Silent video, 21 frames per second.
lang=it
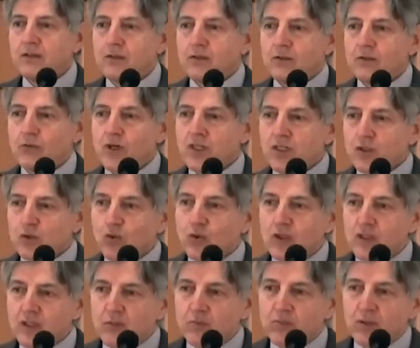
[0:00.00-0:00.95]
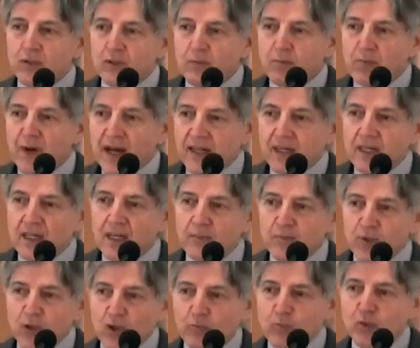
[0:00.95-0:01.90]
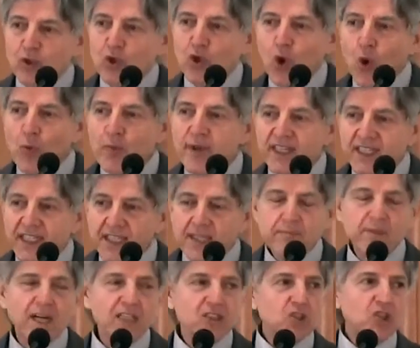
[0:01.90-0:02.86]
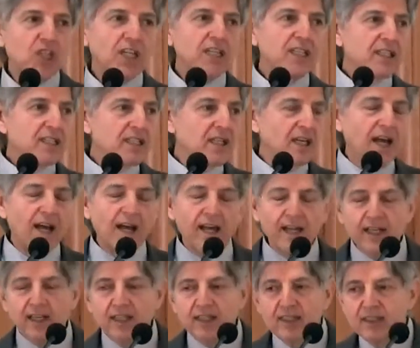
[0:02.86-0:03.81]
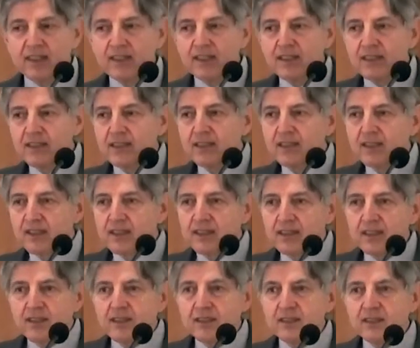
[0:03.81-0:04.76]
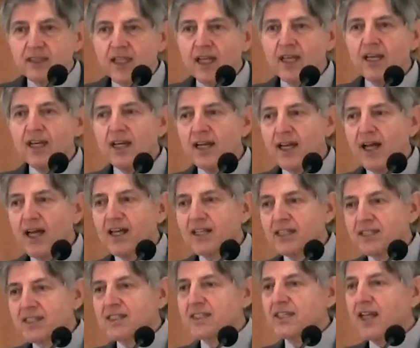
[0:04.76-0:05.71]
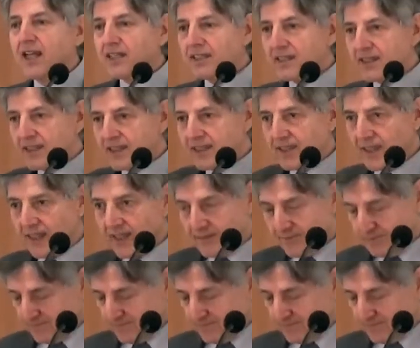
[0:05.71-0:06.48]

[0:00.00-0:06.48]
questo libro parla proprio come tema centrale della santità.